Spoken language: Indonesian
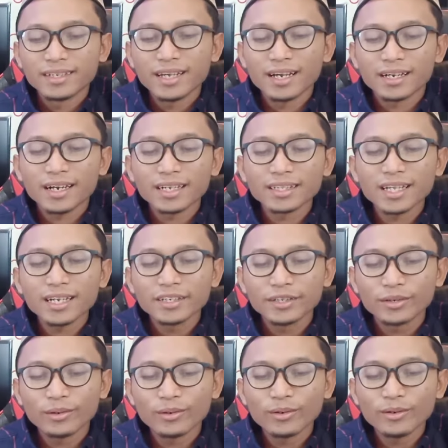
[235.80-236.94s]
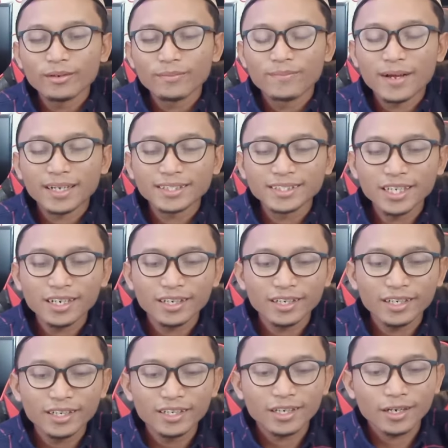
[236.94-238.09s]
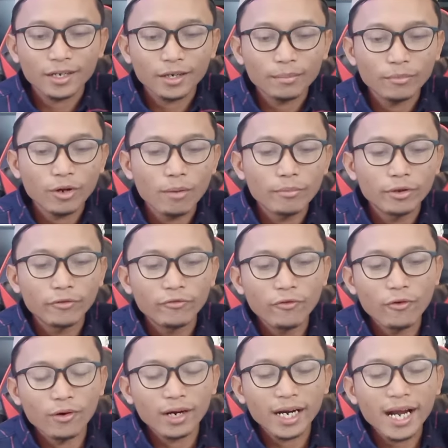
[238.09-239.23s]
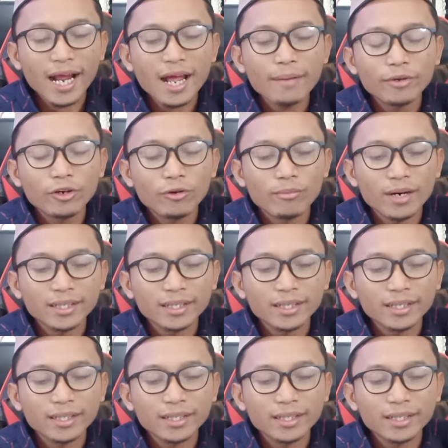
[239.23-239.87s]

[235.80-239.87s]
ya kata Niko bangsat nih Kominfo, kami